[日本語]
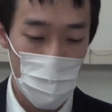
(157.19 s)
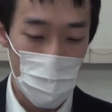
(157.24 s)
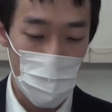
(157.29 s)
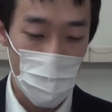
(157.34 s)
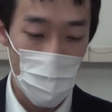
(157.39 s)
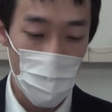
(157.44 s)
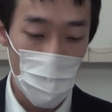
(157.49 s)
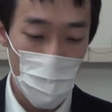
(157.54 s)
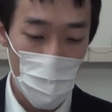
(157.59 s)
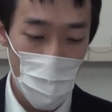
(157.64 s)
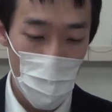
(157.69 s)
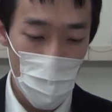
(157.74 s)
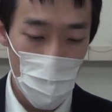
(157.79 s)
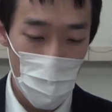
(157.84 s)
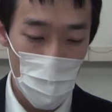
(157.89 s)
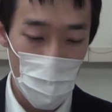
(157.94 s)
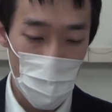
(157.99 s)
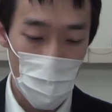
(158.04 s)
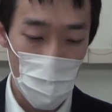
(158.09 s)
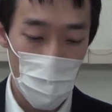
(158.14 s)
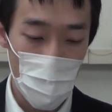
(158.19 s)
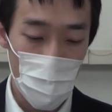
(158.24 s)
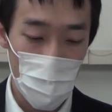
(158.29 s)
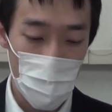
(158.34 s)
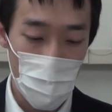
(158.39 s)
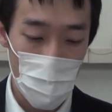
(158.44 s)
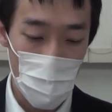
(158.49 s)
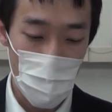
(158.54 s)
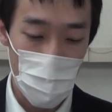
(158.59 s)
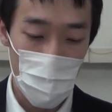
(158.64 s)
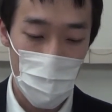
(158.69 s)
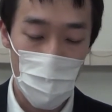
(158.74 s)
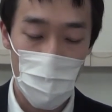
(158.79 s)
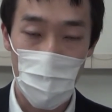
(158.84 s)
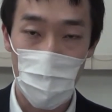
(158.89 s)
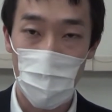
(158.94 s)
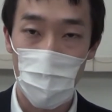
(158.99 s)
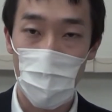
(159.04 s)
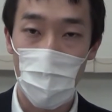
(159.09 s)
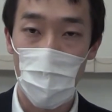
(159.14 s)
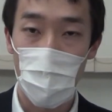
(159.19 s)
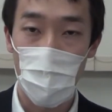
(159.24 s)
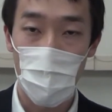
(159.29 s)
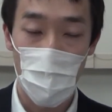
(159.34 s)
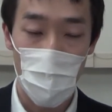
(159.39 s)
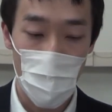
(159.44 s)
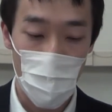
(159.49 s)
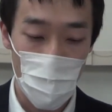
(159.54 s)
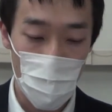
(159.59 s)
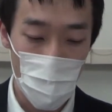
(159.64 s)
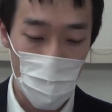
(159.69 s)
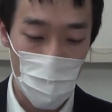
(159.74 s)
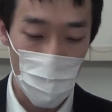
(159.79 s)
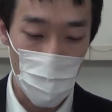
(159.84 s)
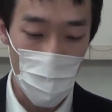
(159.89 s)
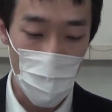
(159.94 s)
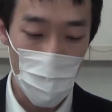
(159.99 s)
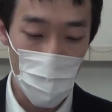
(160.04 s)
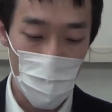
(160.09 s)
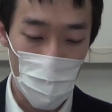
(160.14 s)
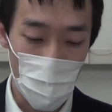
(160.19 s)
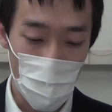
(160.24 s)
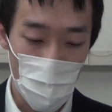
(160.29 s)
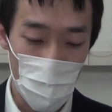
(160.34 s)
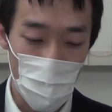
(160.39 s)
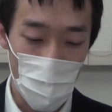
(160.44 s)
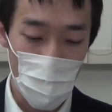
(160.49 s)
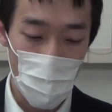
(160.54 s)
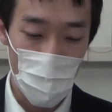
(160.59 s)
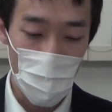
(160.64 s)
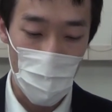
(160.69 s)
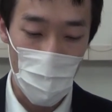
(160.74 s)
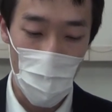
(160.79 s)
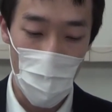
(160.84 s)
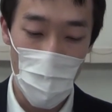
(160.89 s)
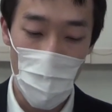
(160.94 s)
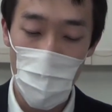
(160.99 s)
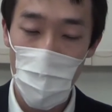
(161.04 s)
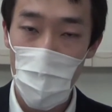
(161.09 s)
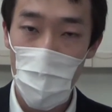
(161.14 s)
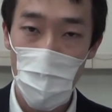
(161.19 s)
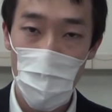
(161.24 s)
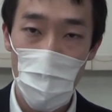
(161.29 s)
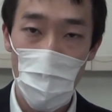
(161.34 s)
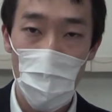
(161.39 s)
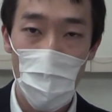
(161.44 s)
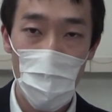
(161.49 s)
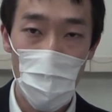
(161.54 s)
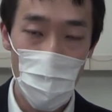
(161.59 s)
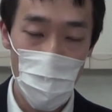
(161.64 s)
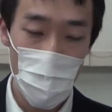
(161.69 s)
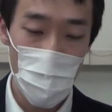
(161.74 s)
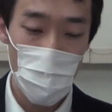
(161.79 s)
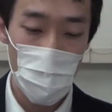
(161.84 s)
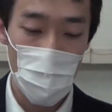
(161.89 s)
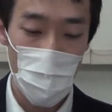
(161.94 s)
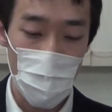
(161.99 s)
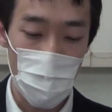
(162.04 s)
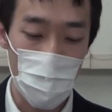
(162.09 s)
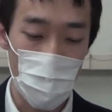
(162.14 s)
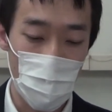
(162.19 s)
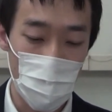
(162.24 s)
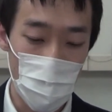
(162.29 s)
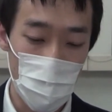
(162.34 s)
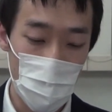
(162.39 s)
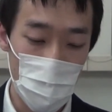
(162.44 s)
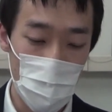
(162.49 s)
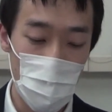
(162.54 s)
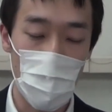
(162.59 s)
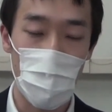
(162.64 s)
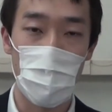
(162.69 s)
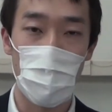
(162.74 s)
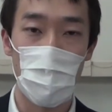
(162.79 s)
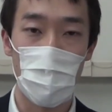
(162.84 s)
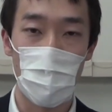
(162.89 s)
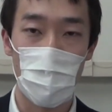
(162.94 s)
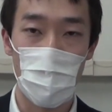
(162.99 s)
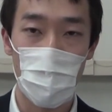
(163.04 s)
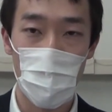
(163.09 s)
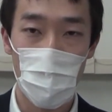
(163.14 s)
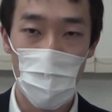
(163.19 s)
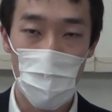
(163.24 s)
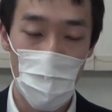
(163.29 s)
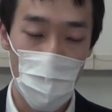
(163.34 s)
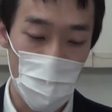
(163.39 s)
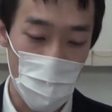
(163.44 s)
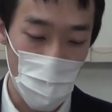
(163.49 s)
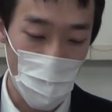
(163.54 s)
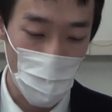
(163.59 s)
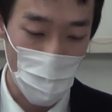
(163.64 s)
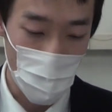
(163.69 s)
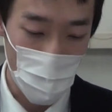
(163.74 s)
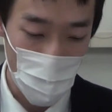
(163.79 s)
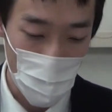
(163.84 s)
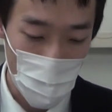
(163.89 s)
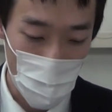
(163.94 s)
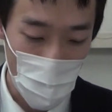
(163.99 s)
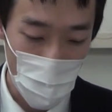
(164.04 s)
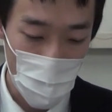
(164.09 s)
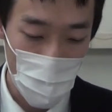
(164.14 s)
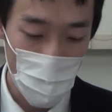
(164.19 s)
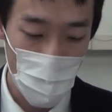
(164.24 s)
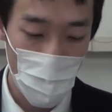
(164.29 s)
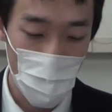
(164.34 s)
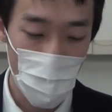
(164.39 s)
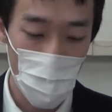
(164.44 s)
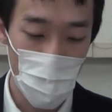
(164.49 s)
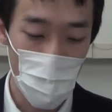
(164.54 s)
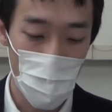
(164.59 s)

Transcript: ちなみに昼は聖地となっているビルの対面にある場所を聖地だと勘違いしていました